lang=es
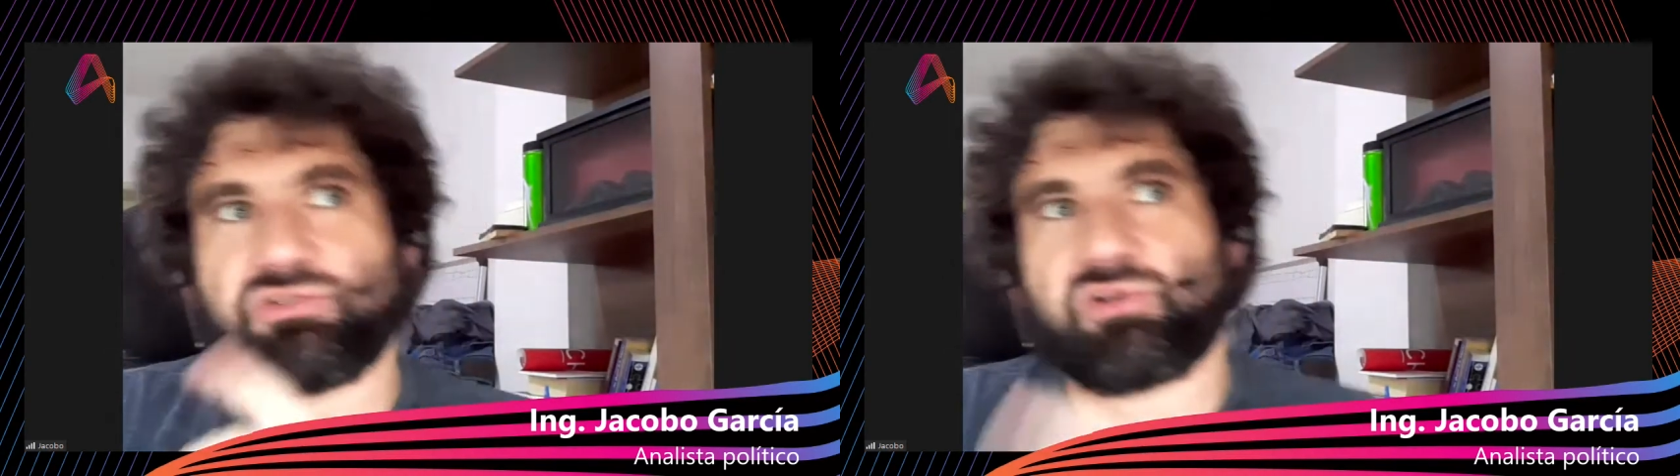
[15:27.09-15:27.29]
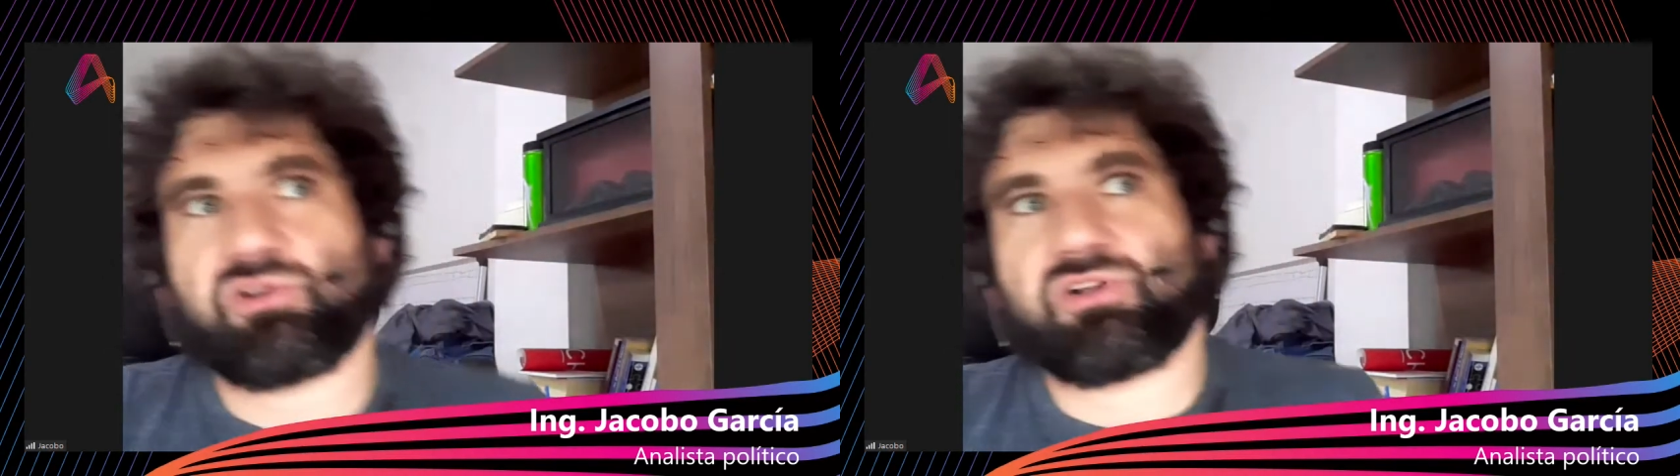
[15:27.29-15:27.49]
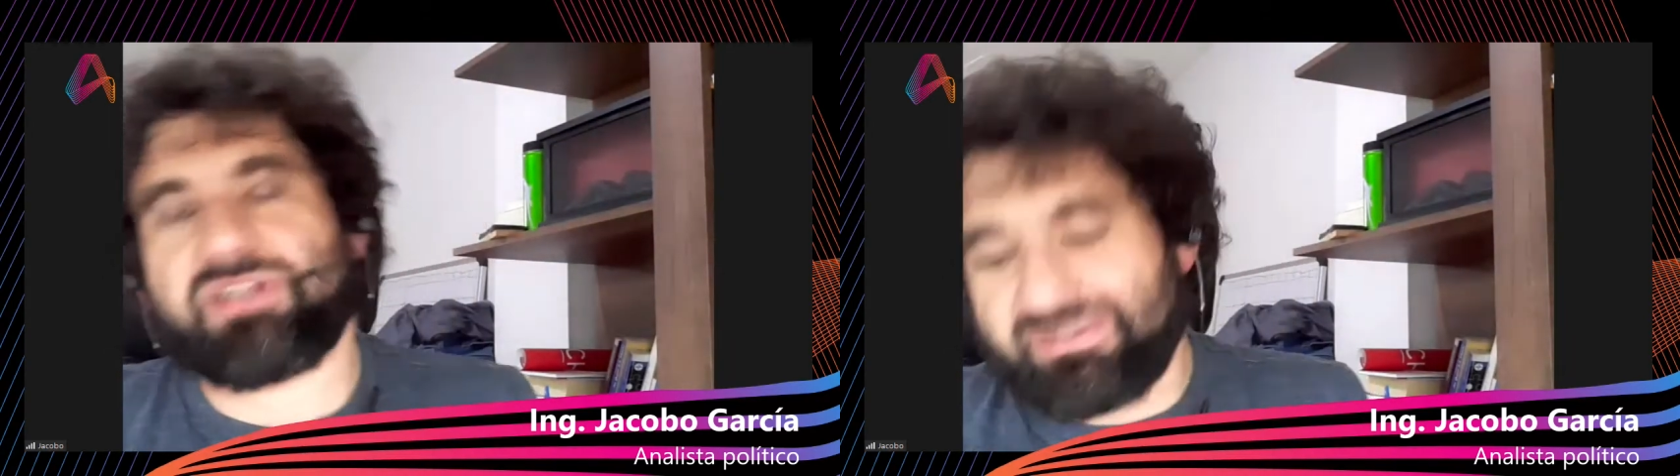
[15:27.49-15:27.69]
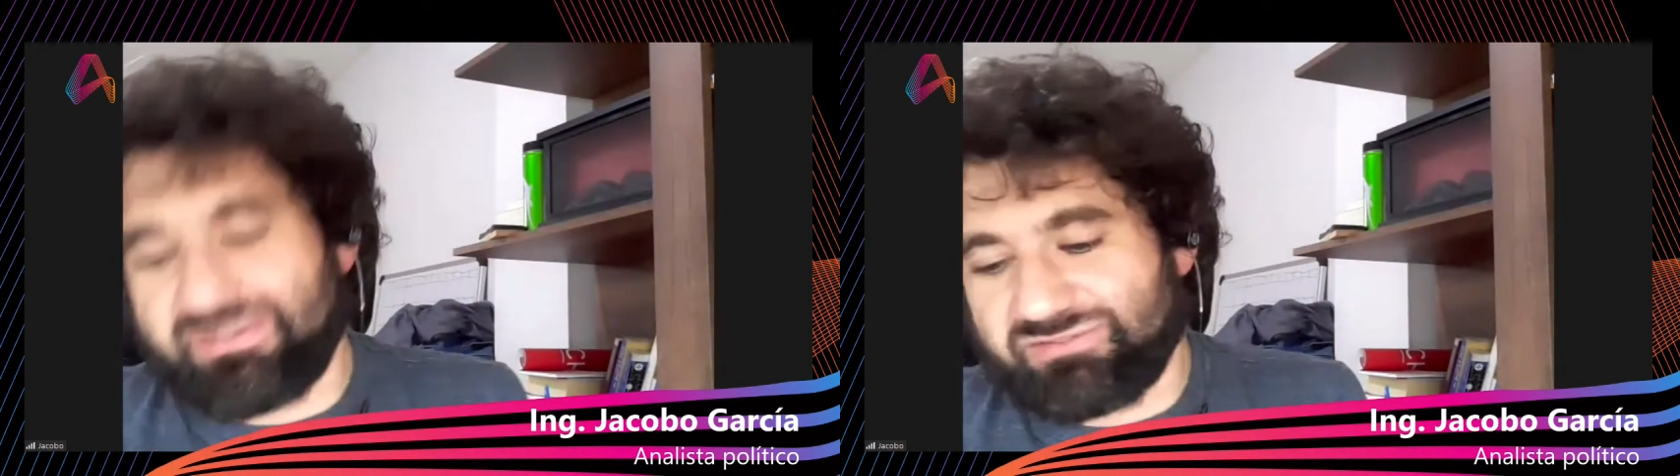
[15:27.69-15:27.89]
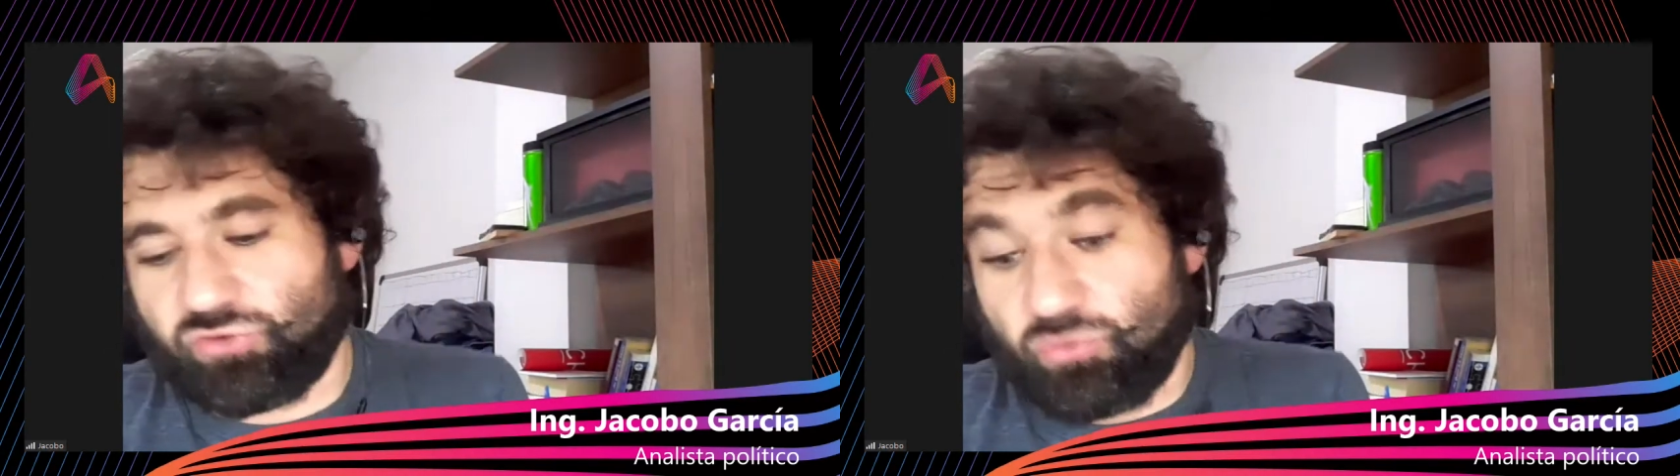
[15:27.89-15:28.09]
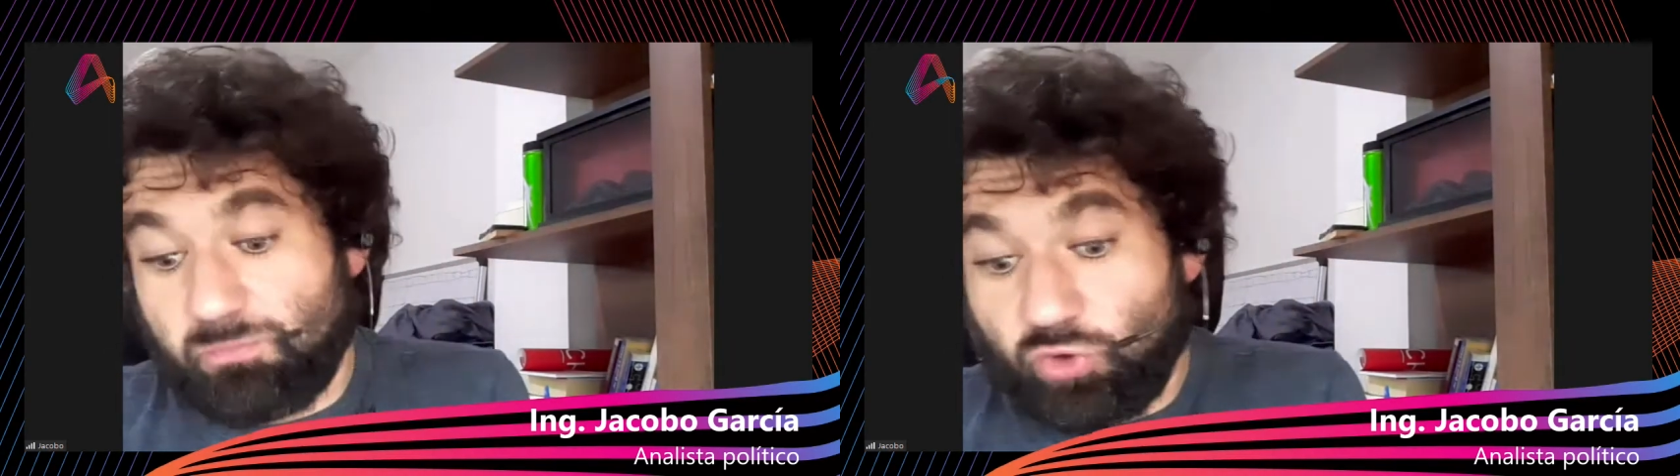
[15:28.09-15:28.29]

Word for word: yo lo que soy un